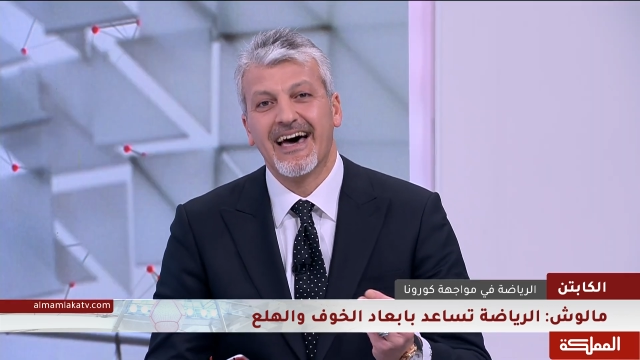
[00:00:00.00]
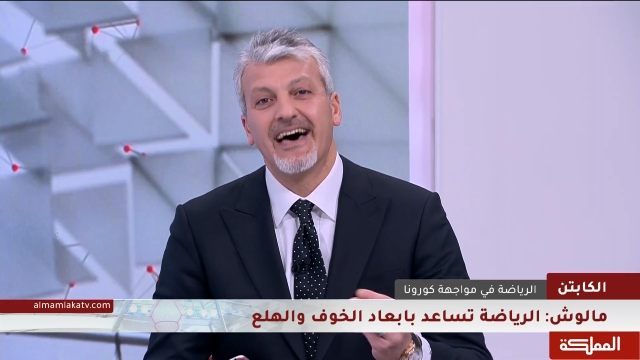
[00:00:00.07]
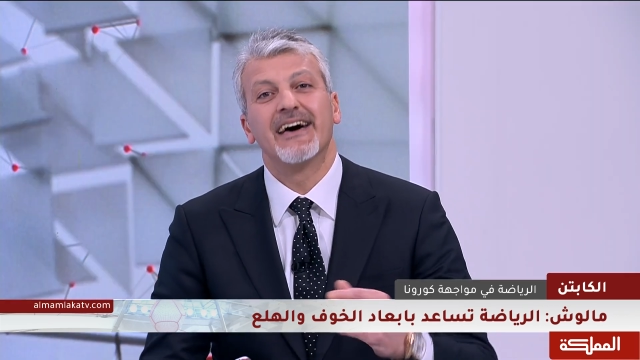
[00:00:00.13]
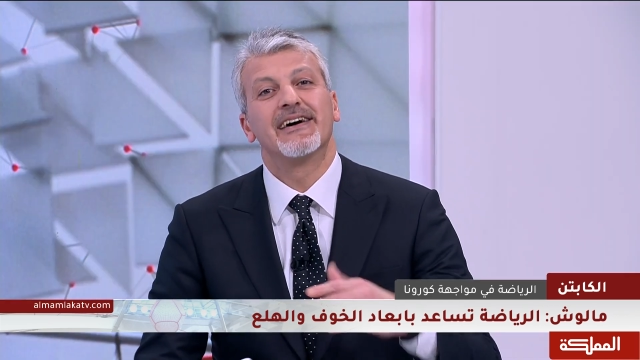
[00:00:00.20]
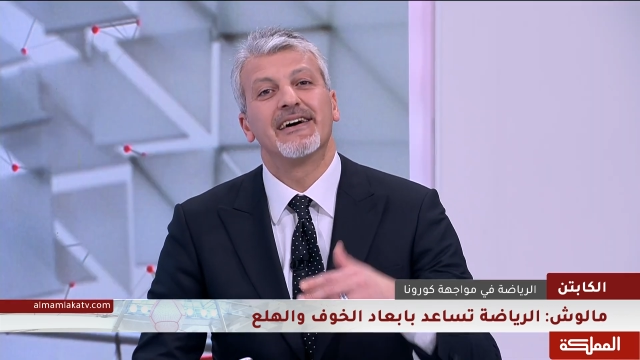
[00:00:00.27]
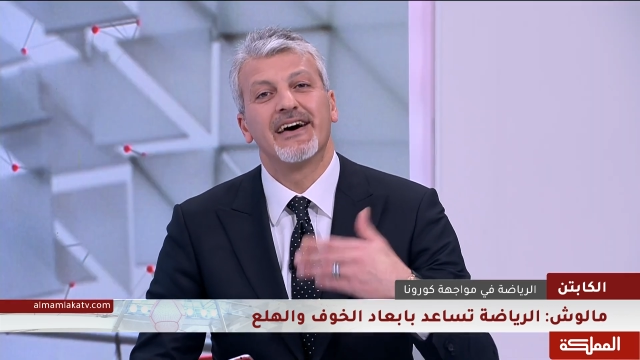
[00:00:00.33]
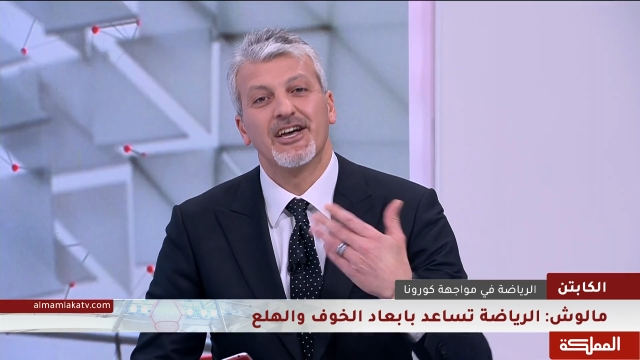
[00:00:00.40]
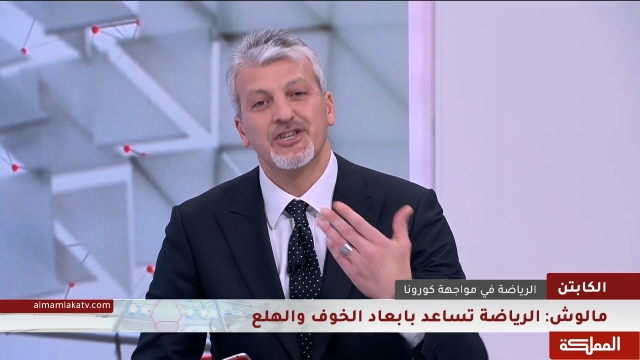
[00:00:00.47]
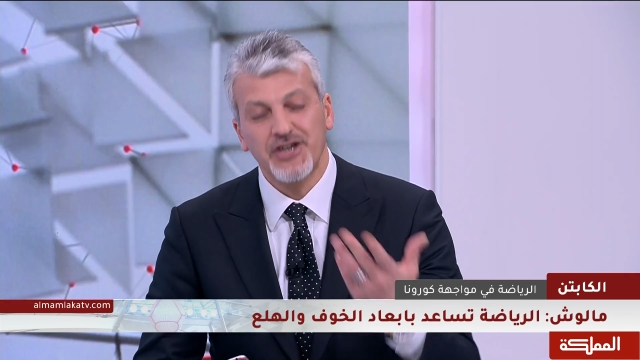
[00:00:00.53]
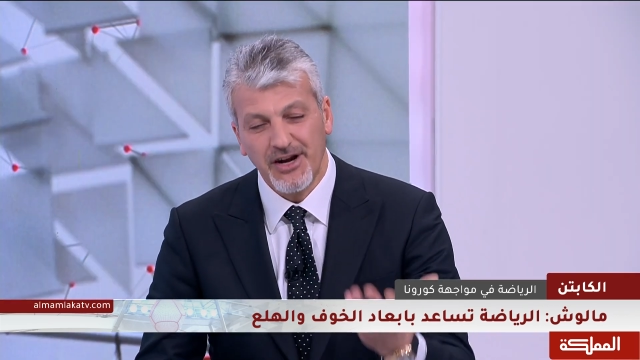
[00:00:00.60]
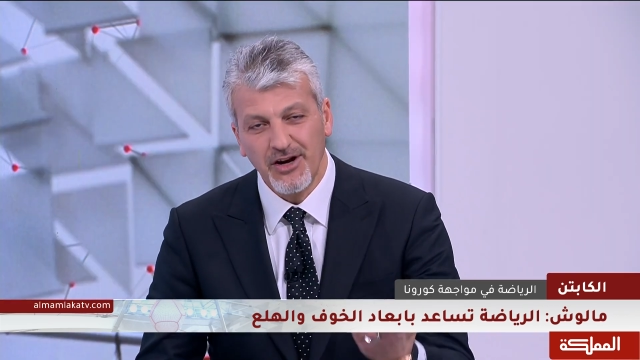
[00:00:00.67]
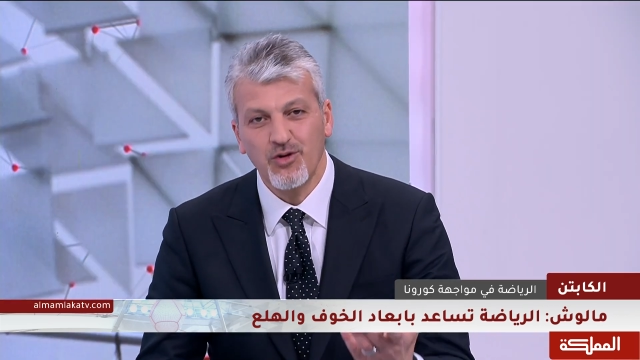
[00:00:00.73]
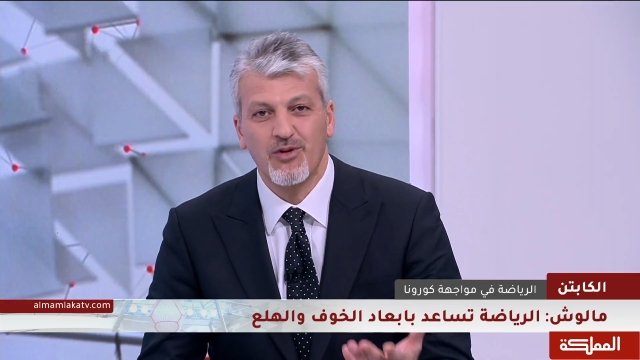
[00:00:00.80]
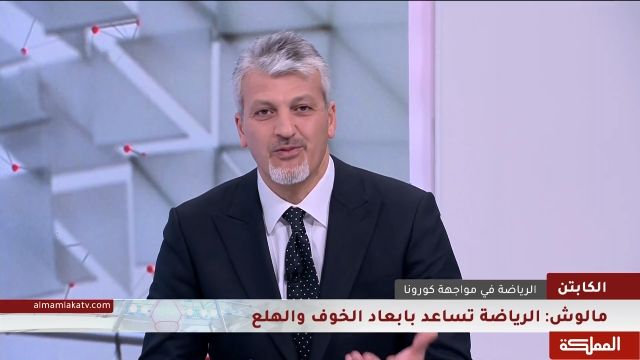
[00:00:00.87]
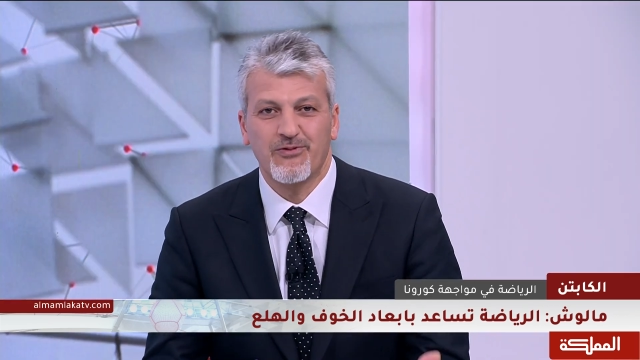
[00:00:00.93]
آه،
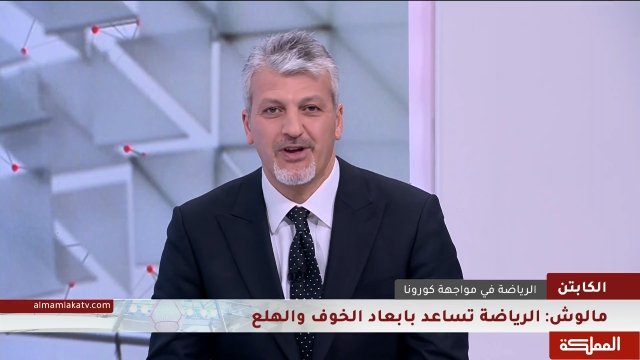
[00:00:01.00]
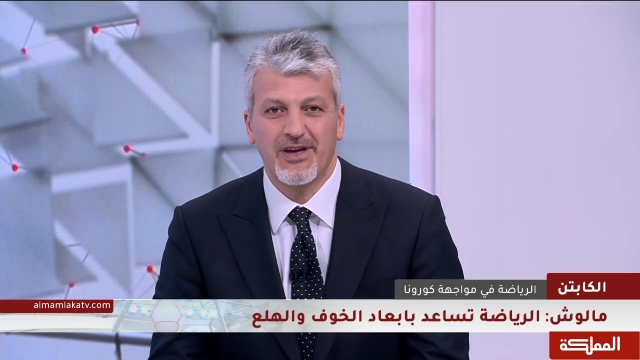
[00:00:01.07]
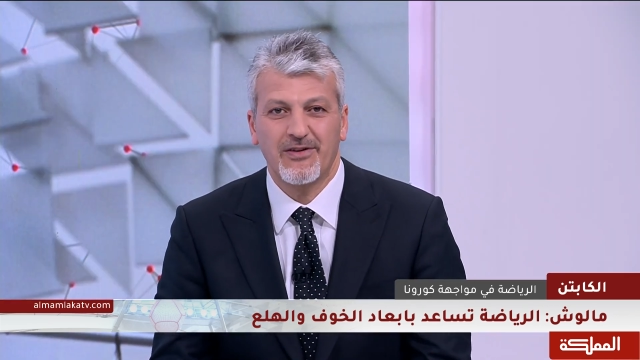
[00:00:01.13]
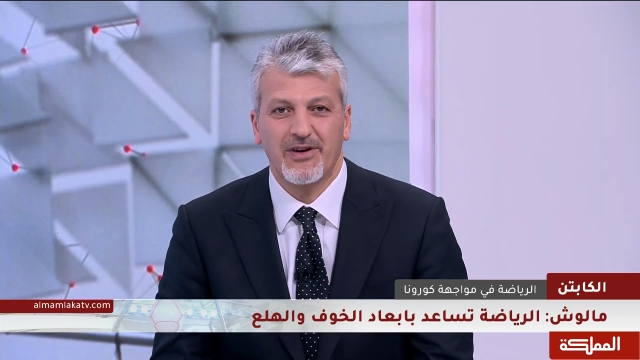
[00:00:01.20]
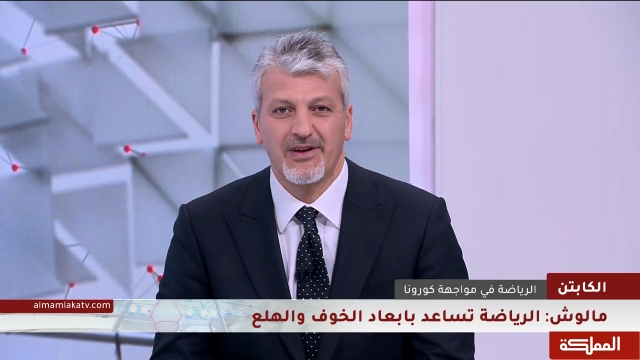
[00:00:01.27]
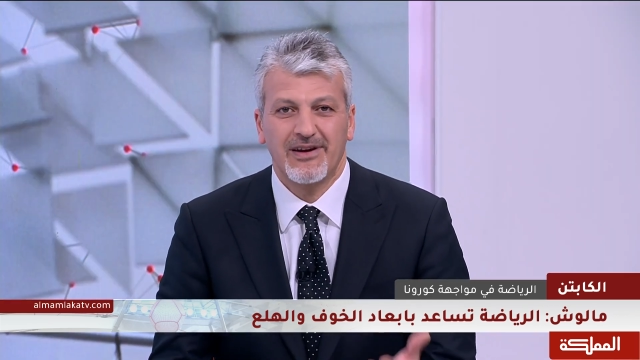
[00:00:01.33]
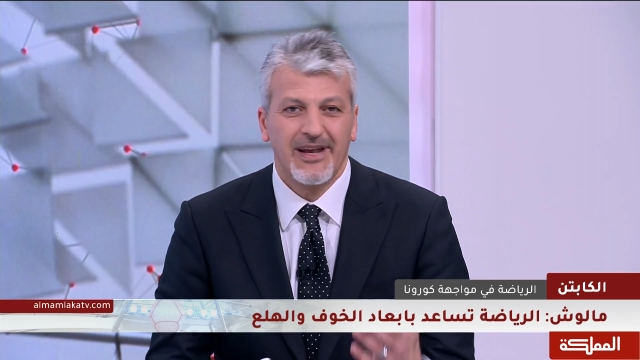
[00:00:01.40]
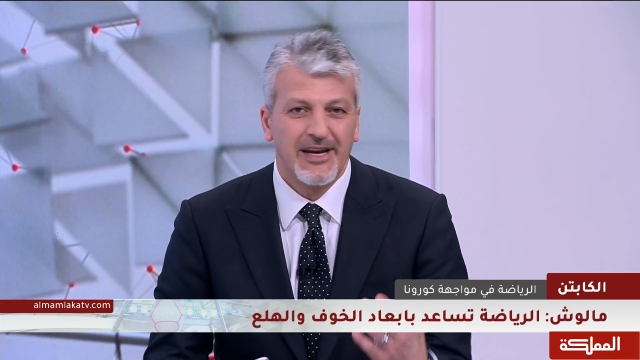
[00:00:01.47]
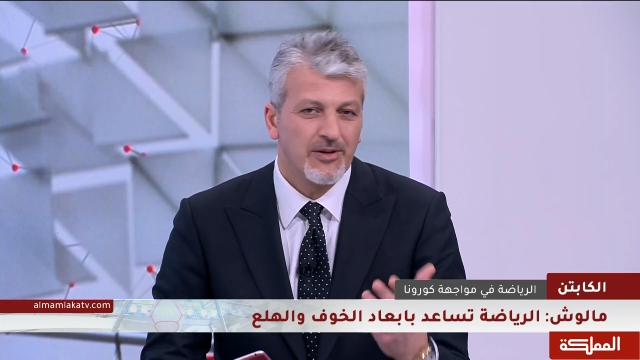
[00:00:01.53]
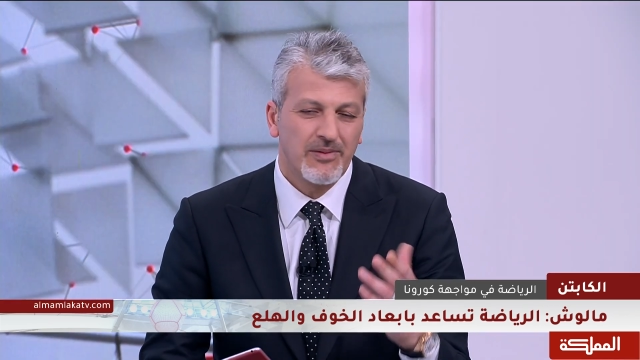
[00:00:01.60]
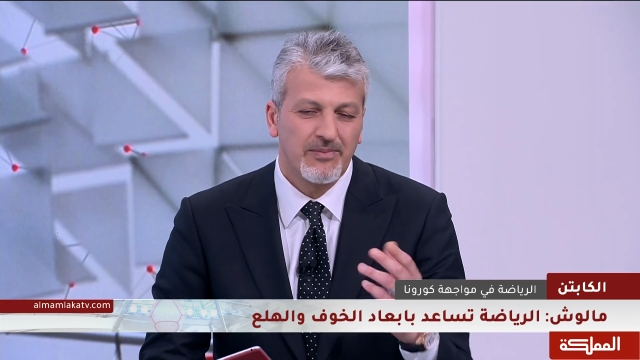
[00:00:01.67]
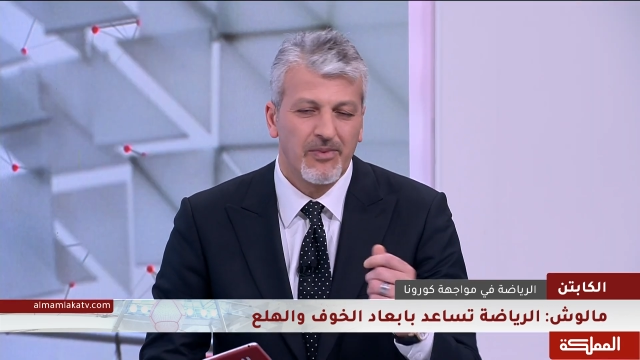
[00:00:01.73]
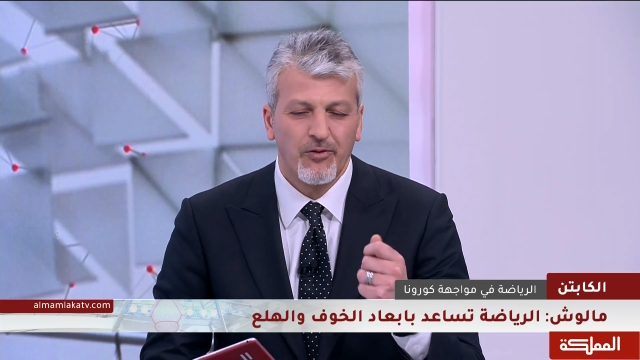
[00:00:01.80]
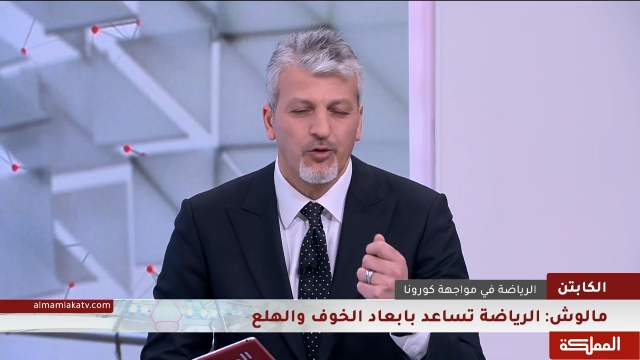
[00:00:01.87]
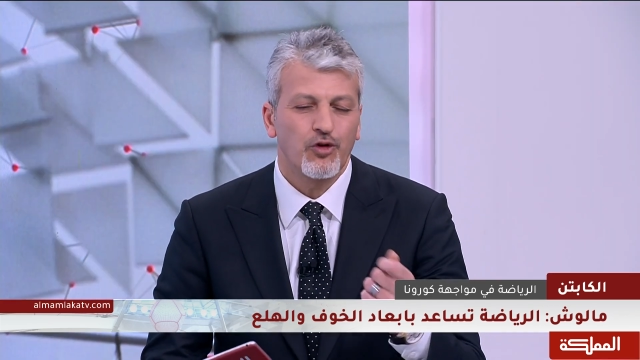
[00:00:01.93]
اشارككم في لانه
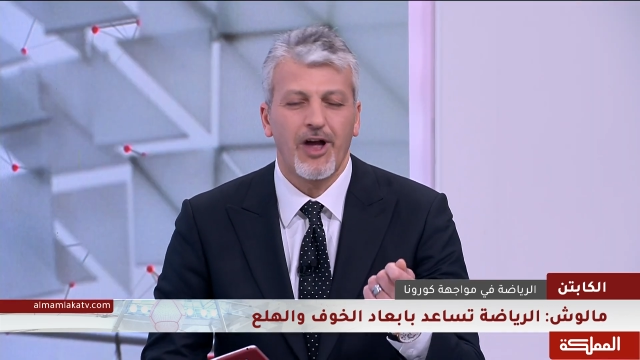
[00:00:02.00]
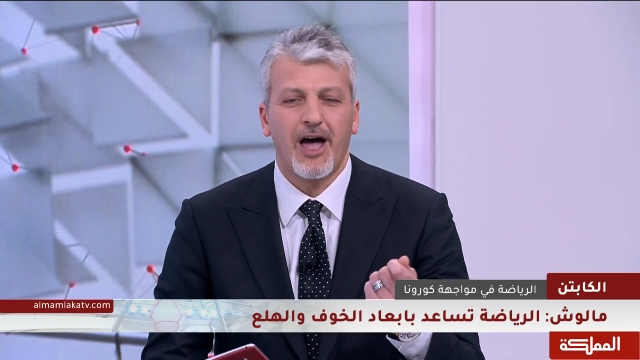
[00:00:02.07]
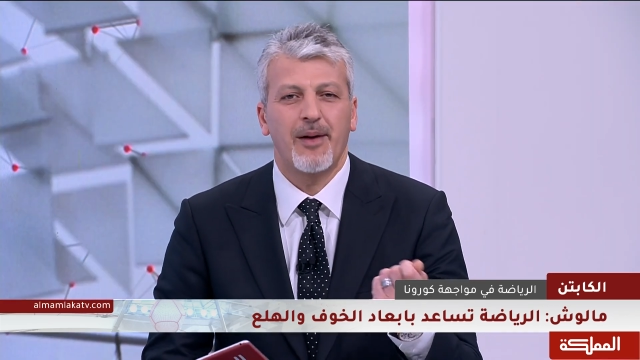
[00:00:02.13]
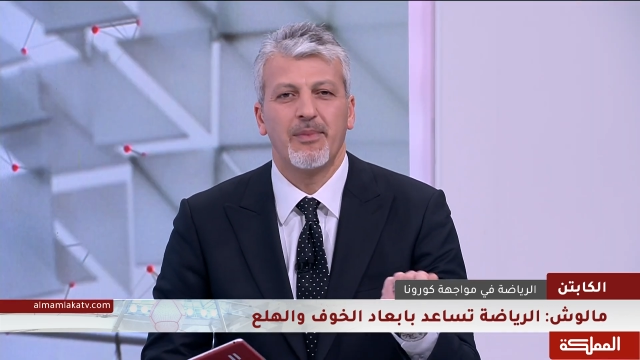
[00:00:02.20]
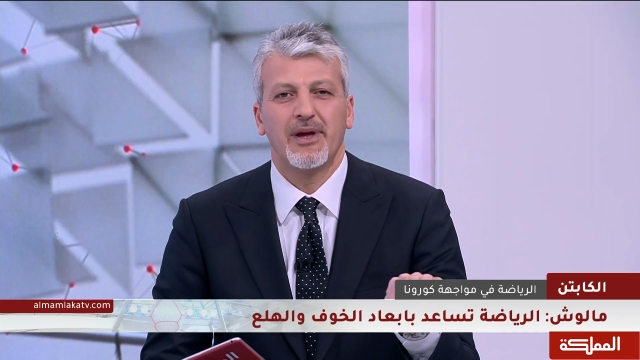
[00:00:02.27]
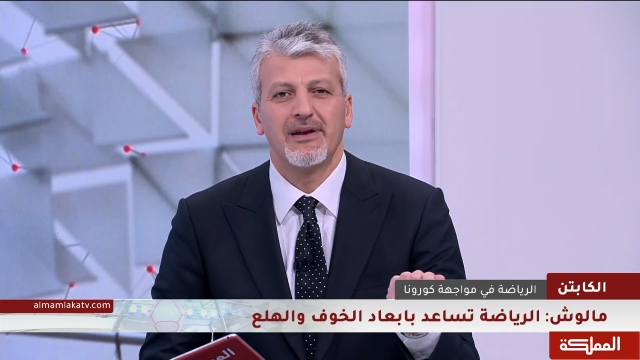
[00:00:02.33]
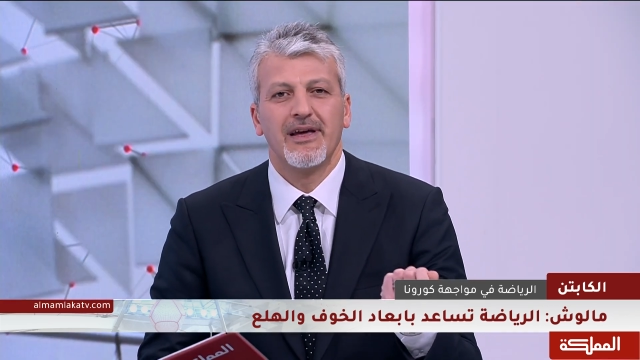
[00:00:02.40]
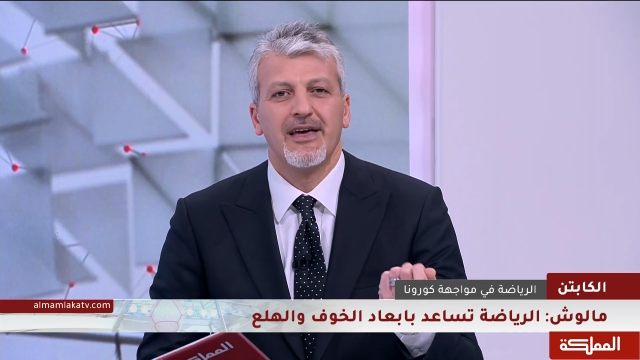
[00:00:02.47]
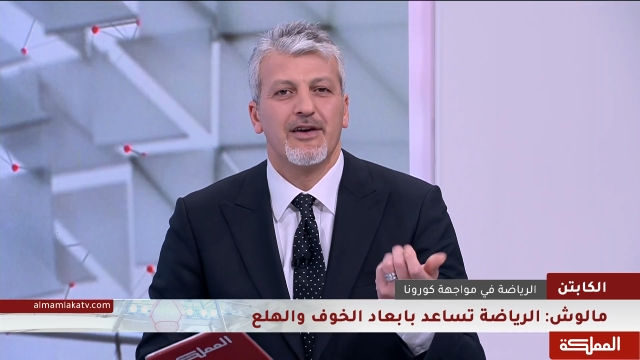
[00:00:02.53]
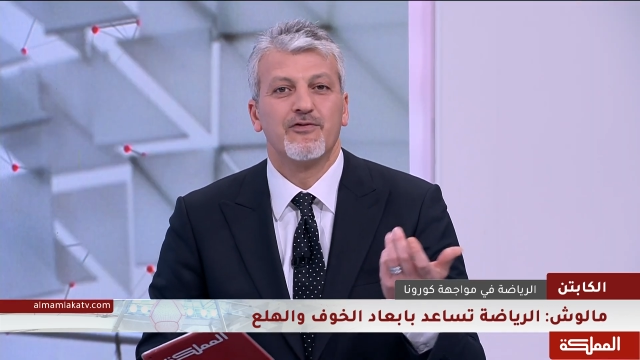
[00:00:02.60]
المفروض اعمل